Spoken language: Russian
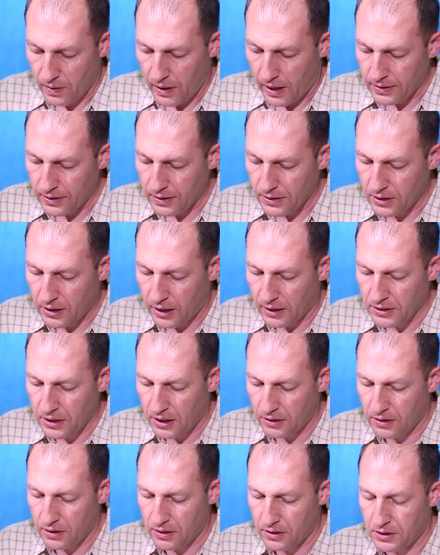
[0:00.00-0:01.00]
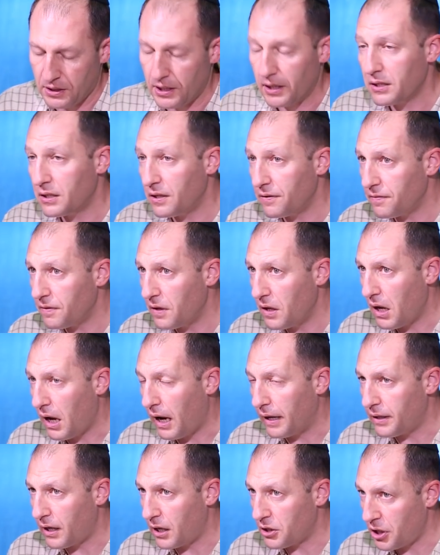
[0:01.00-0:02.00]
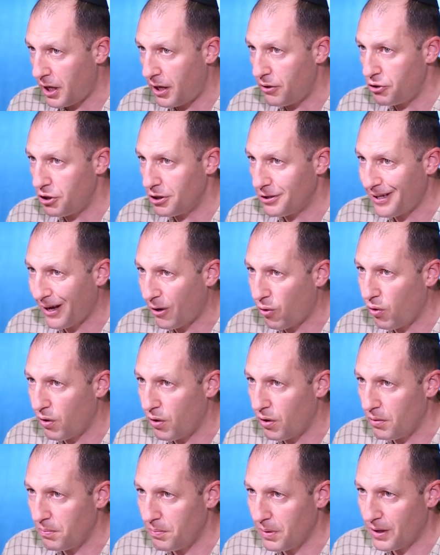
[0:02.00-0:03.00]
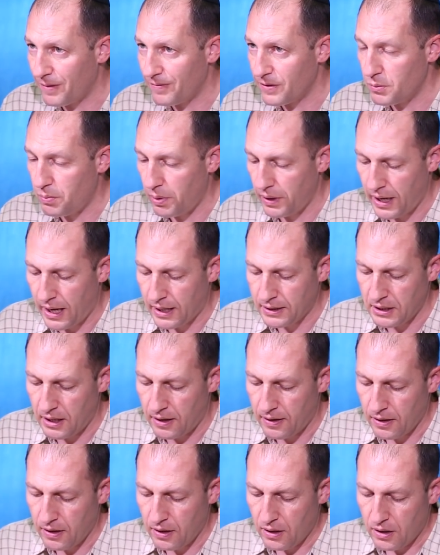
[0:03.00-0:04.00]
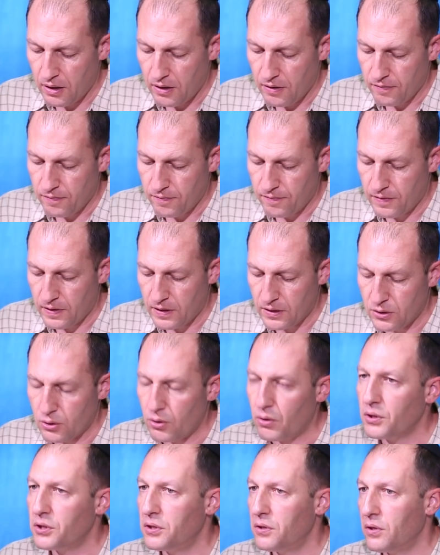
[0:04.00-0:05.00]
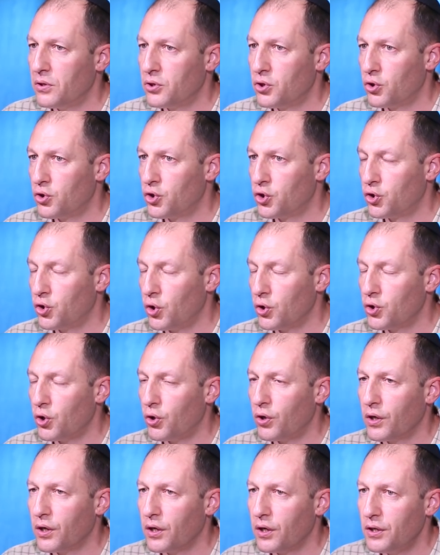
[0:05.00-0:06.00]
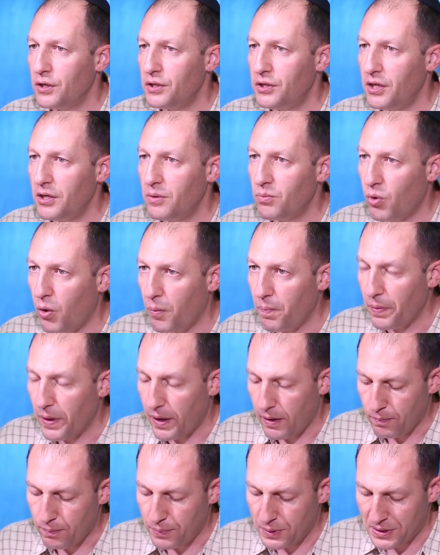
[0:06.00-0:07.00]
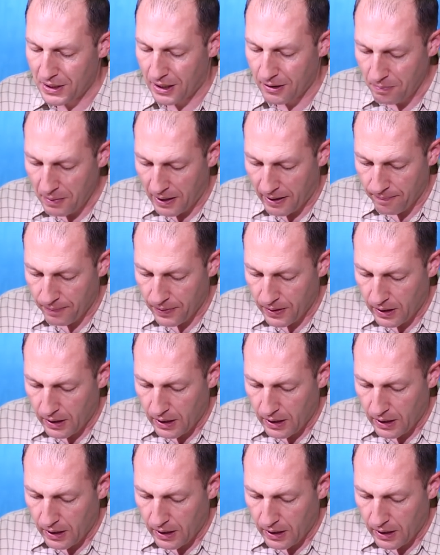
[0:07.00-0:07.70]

Один из характерных текстов, отражающих такое мировосприятие, в 147-м псалме.